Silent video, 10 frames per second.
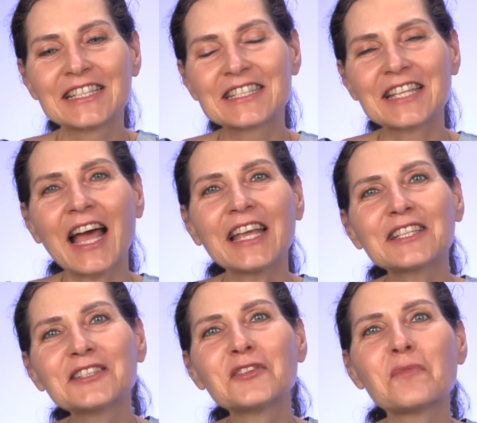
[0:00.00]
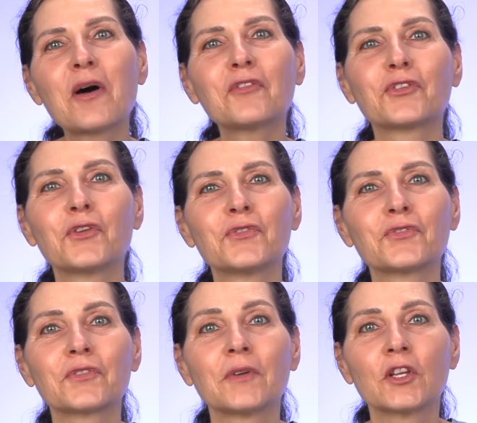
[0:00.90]
Zeichen Nummer
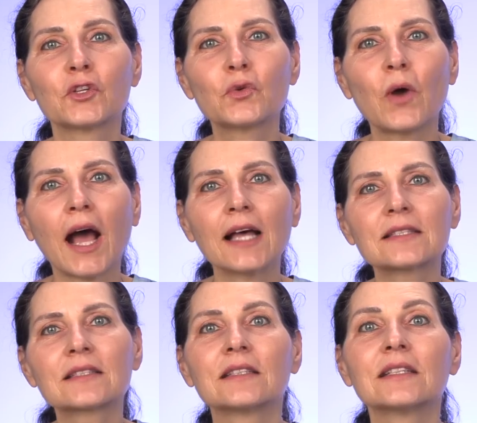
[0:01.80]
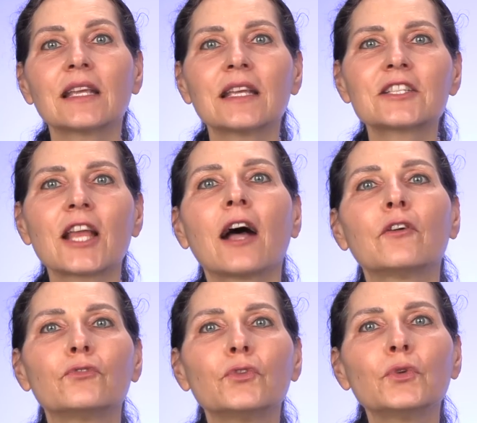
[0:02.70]
5. Du hast
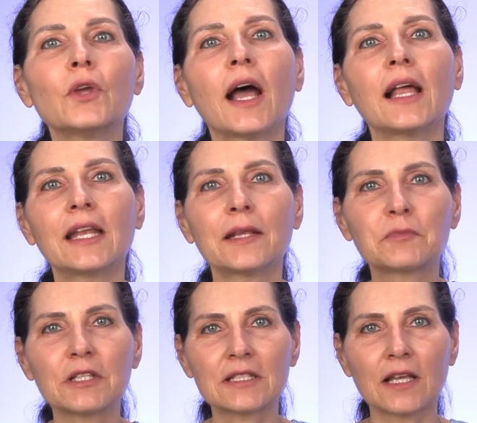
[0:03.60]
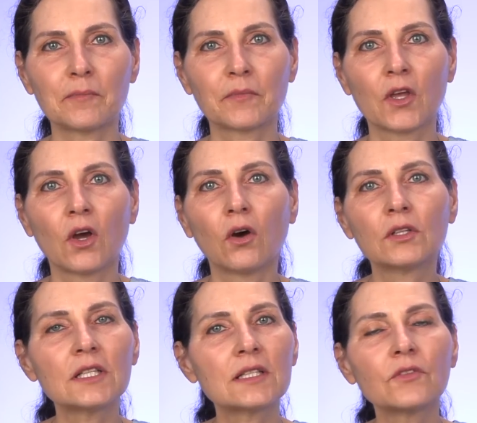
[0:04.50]
Déjà-vu-Erlebnisse
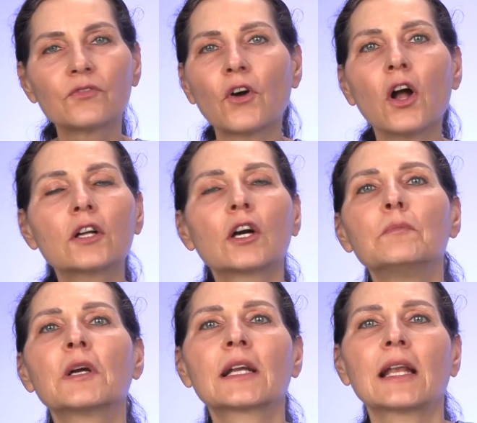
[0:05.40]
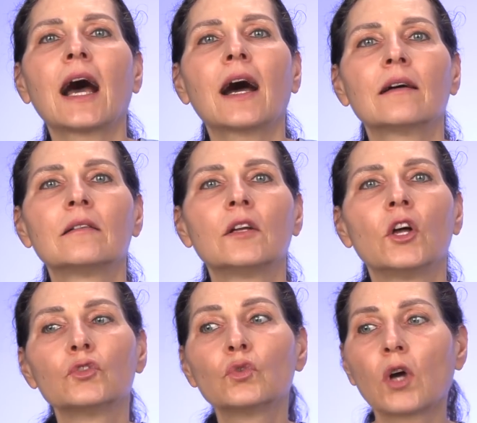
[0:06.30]
und die sind vollkommen klar.
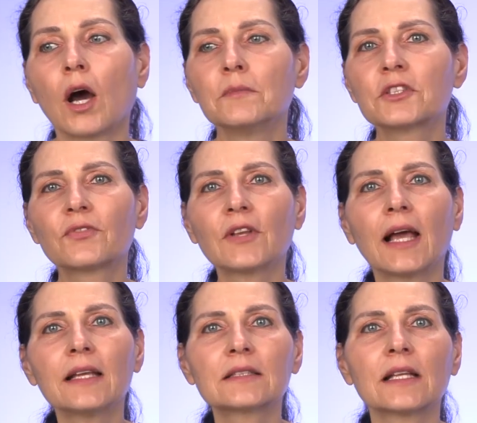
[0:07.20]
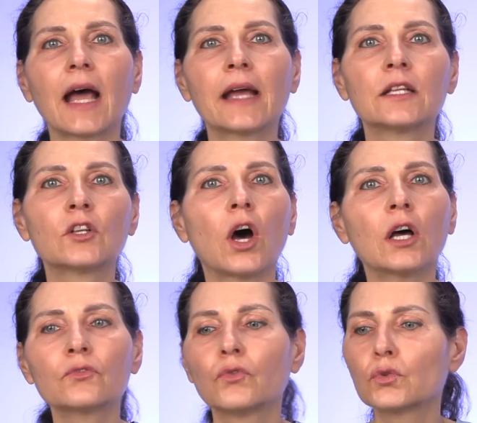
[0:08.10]
Du kommst vielleicht an einen
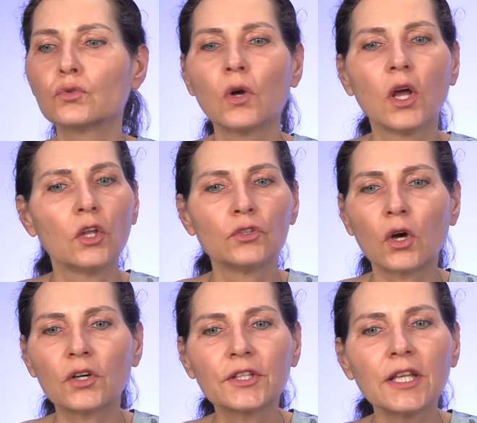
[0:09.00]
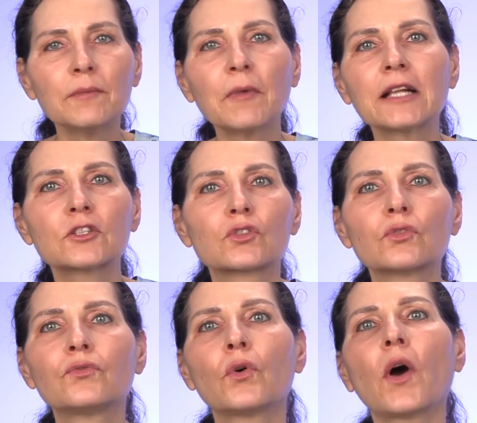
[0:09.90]
Ort, wo du noch niemals
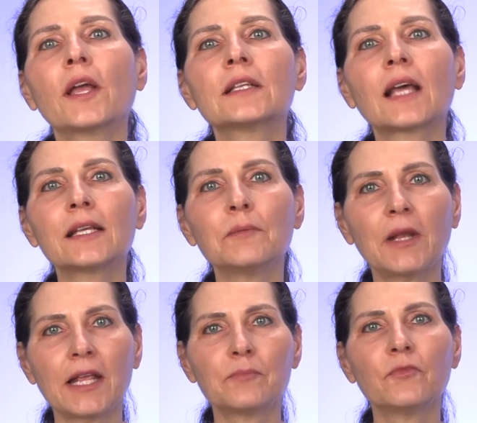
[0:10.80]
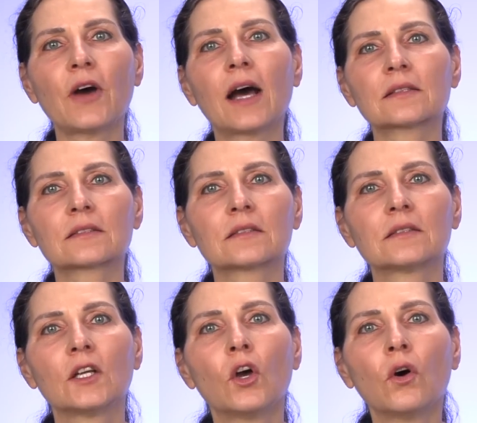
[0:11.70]
zuvor in deinem Leben warst
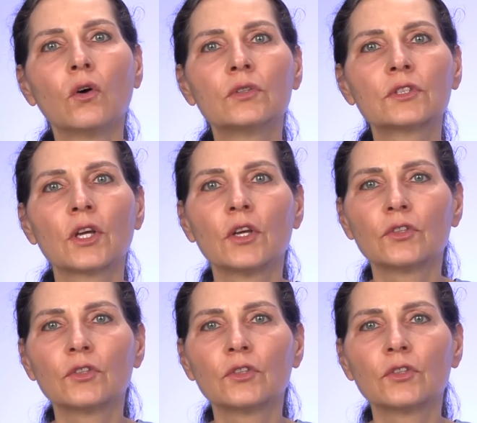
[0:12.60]
und